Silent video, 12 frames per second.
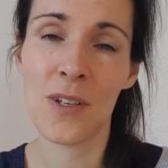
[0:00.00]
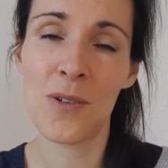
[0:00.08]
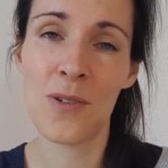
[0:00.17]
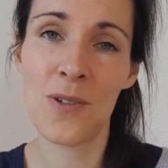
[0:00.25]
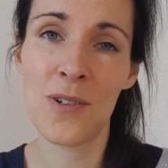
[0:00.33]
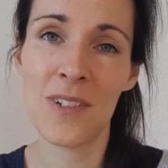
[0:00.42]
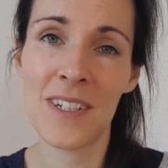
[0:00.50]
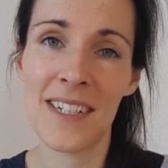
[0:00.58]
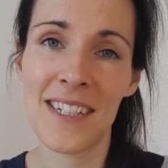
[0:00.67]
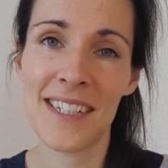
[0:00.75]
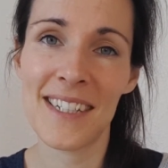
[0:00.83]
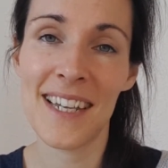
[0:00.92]

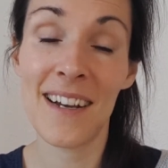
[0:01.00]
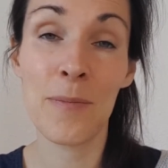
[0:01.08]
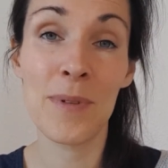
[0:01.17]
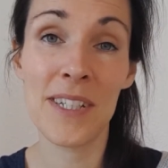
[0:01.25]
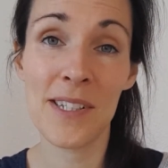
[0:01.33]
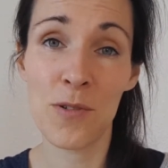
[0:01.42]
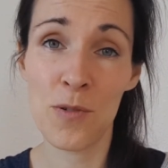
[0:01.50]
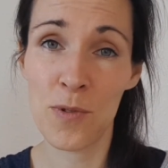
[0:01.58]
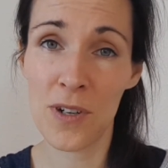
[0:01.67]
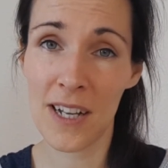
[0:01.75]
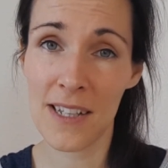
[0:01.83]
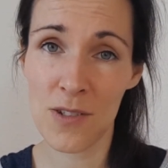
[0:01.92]
Und ja, mit dieser
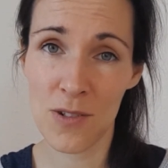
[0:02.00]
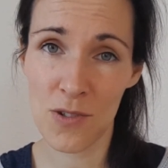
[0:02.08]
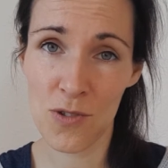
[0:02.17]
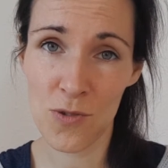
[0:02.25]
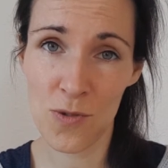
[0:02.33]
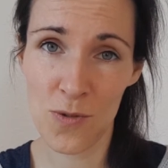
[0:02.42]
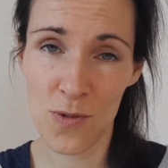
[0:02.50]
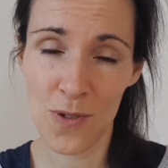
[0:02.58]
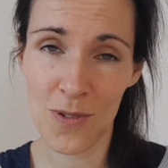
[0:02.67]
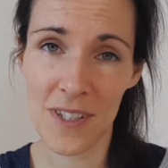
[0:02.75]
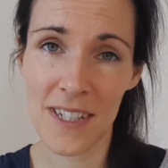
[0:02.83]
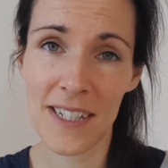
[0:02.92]
Übung kannst du das
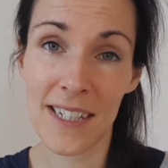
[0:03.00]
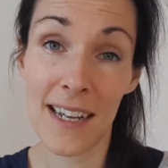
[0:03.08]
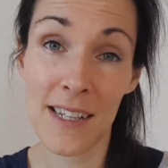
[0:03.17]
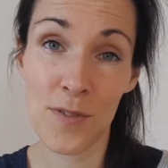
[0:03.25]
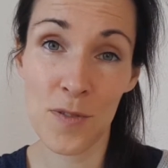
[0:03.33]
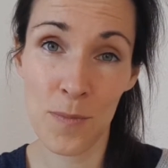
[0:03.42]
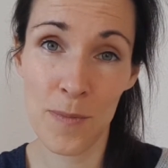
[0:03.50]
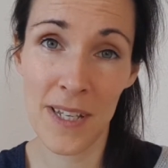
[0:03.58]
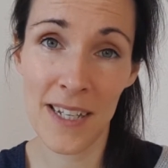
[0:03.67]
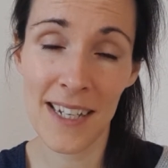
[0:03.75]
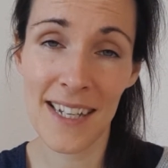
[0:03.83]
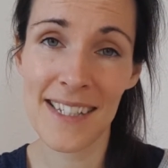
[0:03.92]
tun und sie
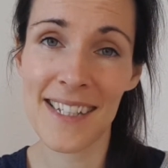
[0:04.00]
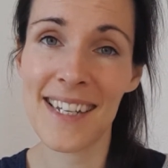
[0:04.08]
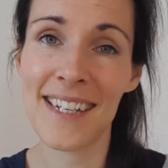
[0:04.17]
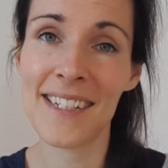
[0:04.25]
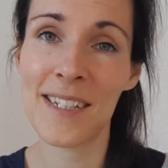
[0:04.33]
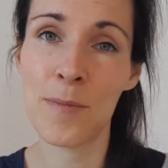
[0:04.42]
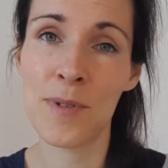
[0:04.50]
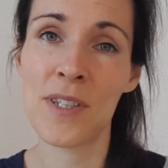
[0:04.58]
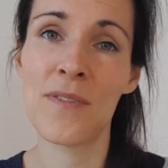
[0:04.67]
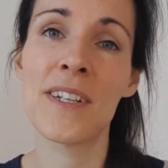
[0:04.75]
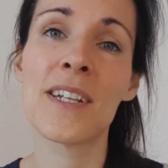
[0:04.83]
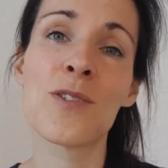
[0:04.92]
transformieren letztendlich, damit
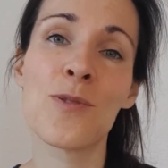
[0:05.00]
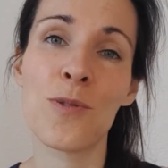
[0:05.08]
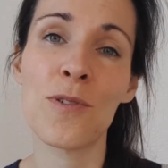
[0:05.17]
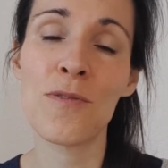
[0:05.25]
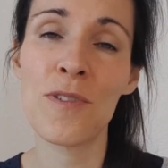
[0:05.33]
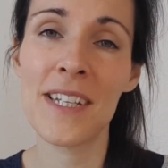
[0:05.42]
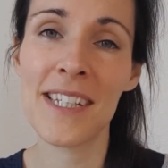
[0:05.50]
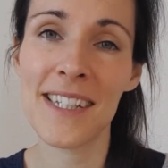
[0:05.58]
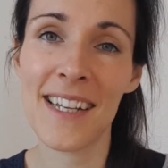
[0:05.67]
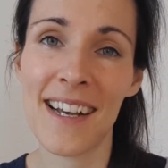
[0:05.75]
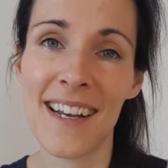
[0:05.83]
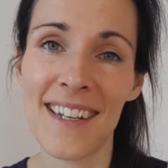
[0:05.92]
sie wieder
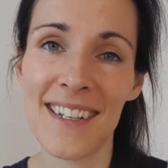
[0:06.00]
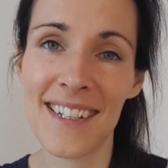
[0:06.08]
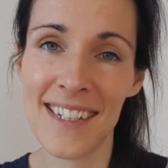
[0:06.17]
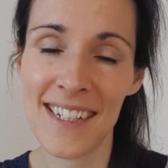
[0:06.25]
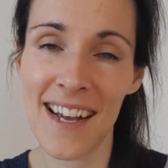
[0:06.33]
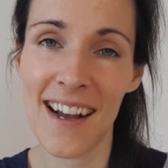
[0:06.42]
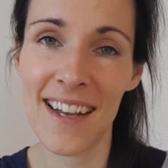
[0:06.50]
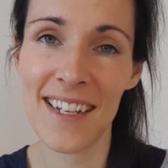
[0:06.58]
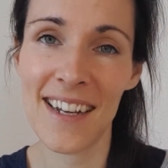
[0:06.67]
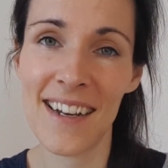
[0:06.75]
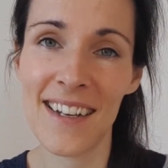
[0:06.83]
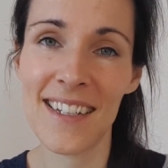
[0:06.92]
zurückfließen kann in die
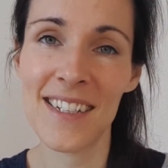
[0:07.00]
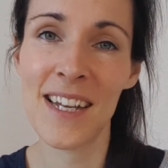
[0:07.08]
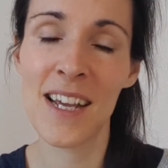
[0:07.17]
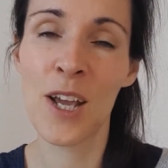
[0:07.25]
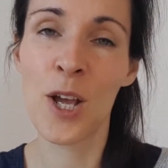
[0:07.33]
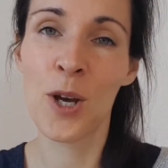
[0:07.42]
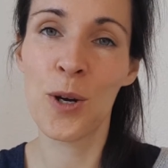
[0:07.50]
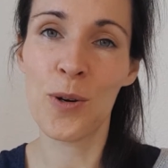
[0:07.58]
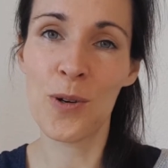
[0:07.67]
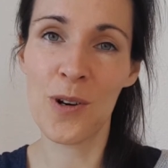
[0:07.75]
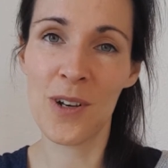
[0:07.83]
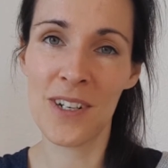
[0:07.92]
Einheit.
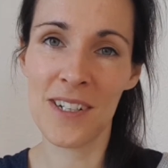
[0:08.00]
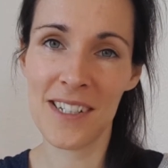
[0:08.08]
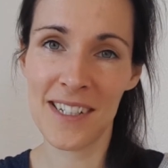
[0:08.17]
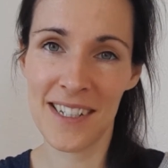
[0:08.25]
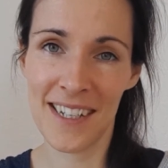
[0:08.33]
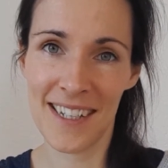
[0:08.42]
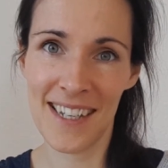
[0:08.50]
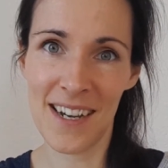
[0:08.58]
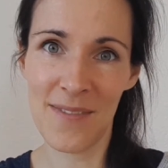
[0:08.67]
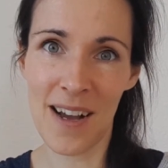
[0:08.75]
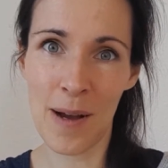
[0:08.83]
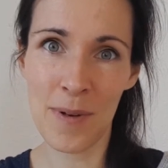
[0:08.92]
Und
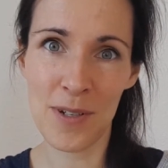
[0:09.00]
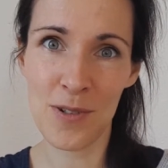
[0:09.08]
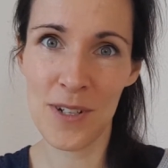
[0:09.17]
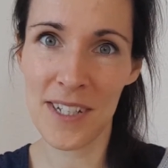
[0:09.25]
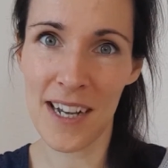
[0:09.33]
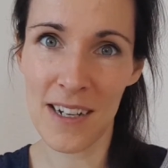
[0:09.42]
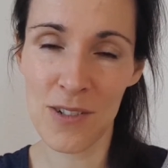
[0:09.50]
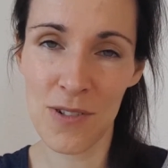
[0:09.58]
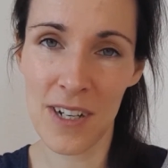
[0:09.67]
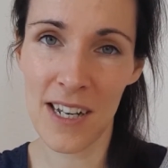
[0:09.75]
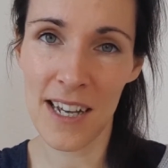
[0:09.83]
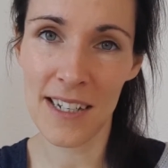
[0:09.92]
ja, wir haben natürlich
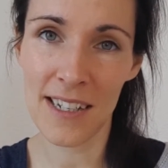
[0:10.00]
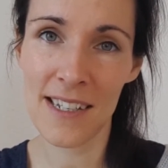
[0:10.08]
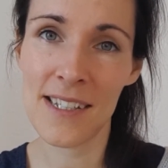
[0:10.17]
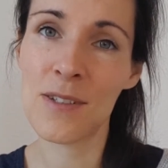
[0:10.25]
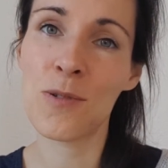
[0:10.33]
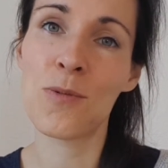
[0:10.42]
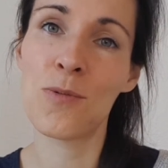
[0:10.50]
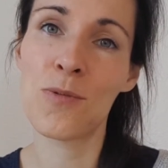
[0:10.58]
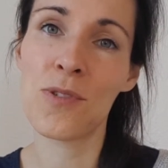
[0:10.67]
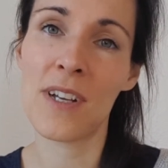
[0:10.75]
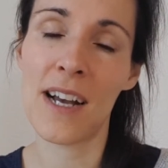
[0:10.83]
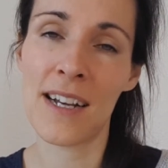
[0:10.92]
aktuell eine
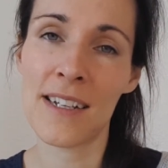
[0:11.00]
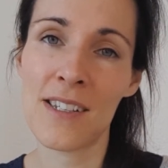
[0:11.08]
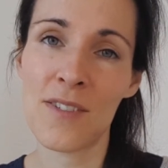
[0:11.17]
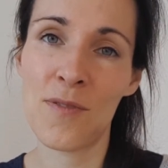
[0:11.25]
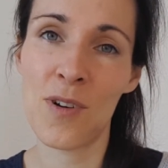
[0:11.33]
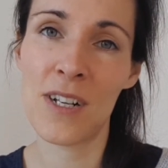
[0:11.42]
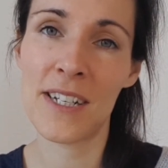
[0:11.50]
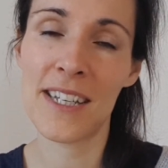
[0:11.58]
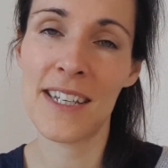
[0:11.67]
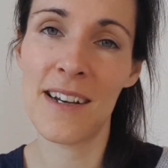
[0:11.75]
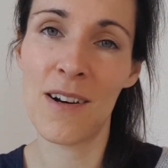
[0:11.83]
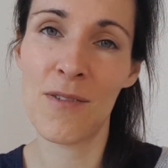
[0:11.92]
riesengroße Angstwolke
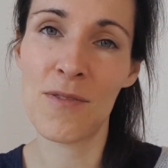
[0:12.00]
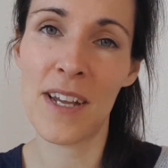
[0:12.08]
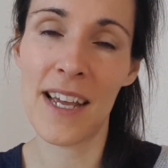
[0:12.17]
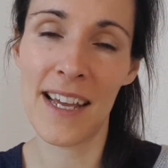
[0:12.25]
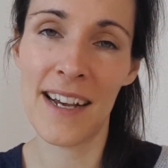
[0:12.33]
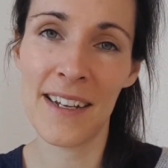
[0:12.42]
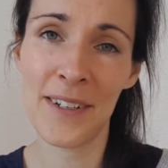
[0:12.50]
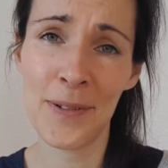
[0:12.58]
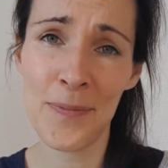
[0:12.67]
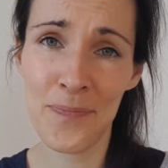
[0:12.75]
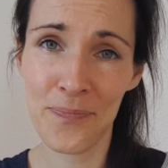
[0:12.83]
hier auf der Erde.